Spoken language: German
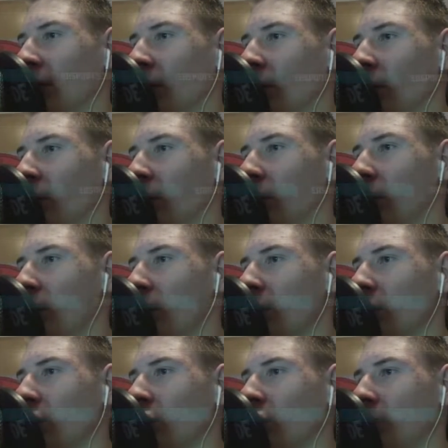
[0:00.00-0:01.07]
So,
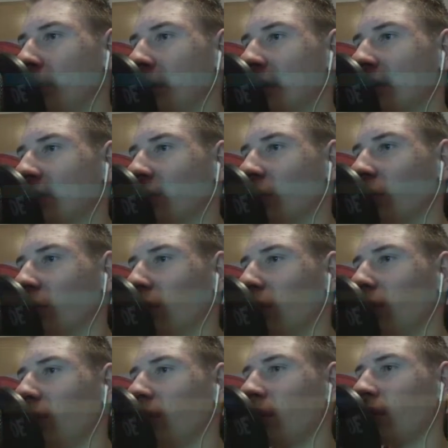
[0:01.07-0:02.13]
Spiel zurück.
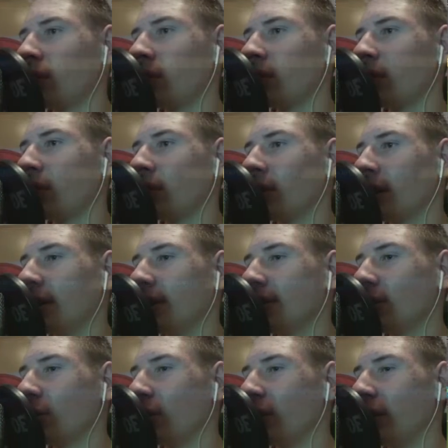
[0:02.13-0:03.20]

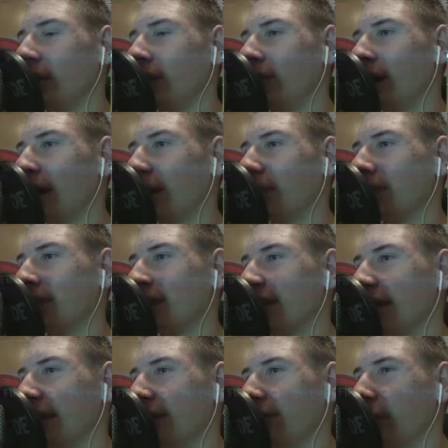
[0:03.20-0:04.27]
Ganz ruhig, wir haben
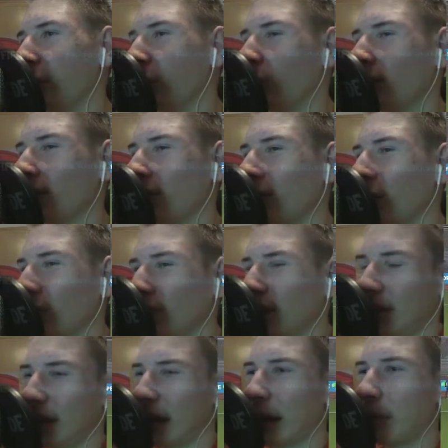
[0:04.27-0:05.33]
Zeit. Wir führen zwar noch
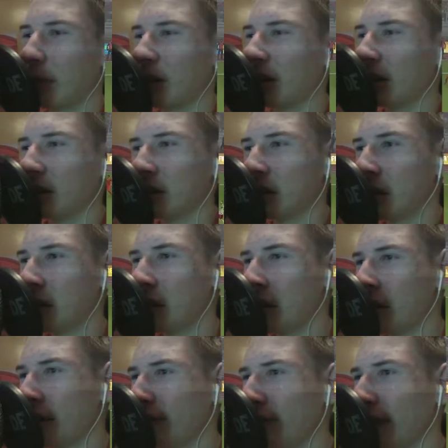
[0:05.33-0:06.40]
nicht, aber
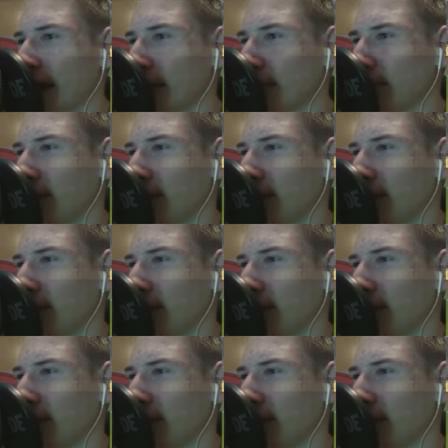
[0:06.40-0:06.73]
vielleicht